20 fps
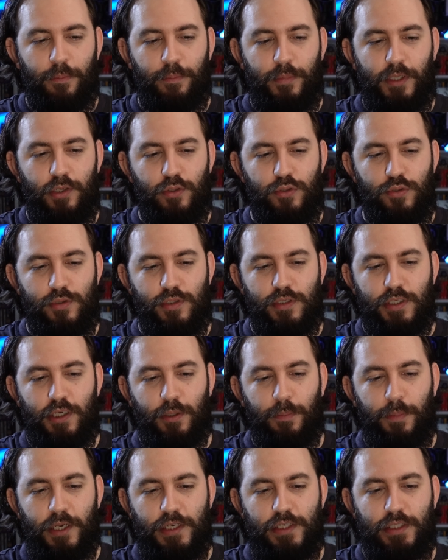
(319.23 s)

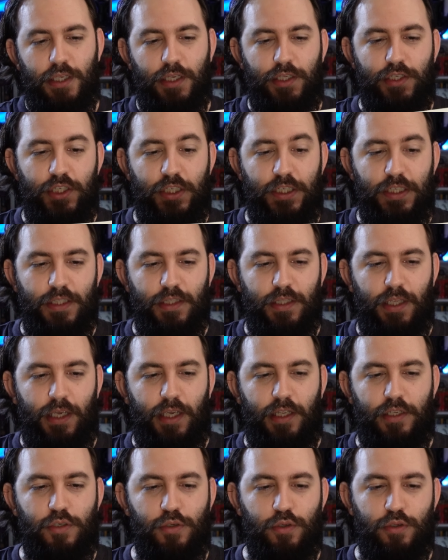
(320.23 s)
1345'te Çin'de
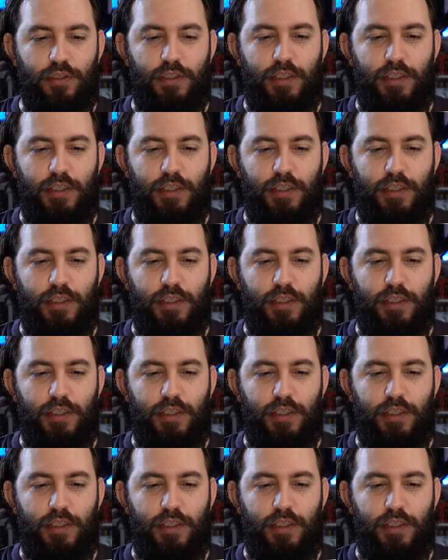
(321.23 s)
geçiyor.